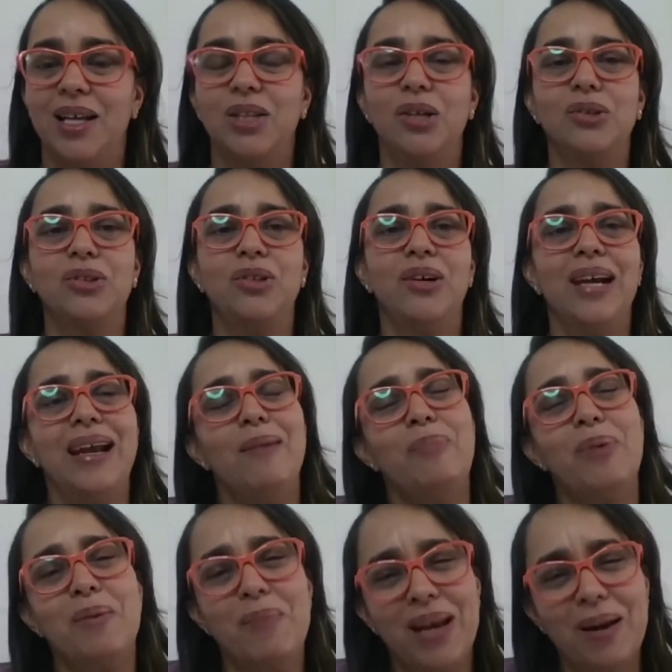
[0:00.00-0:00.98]
Doctora,
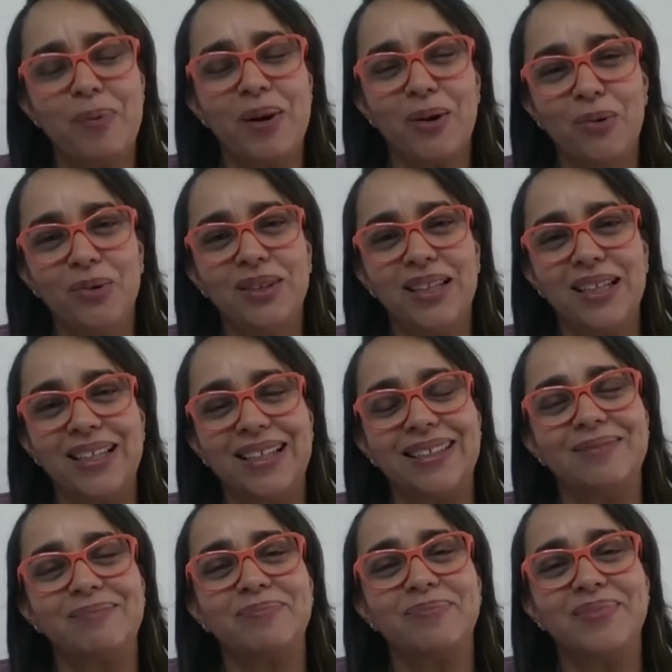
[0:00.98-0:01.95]
la primera
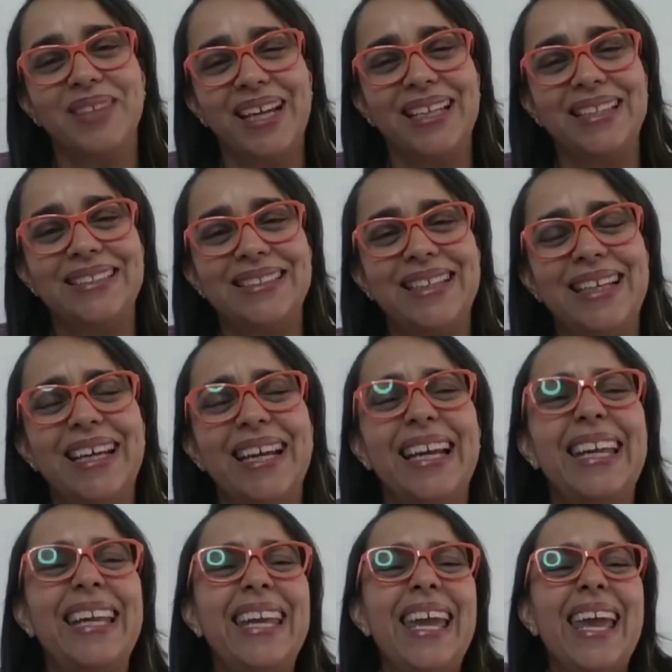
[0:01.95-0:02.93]
pregunta es,
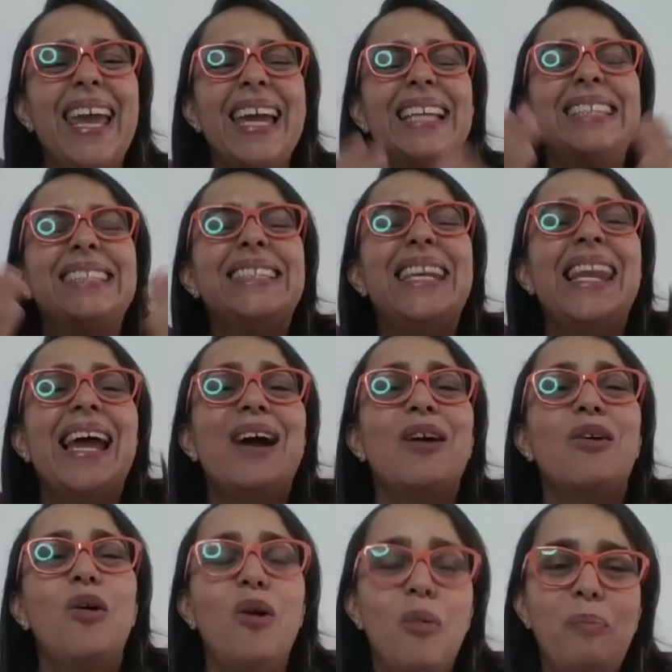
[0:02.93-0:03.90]
¿qué es
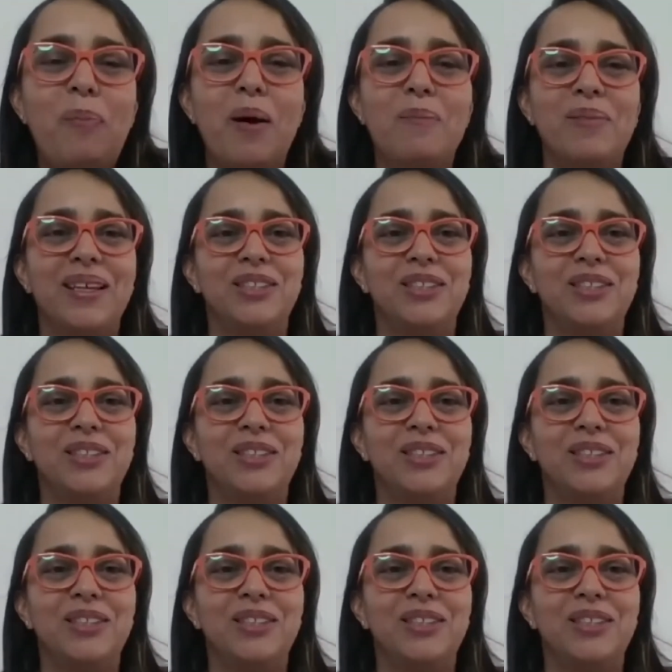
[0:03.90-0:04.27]
la copa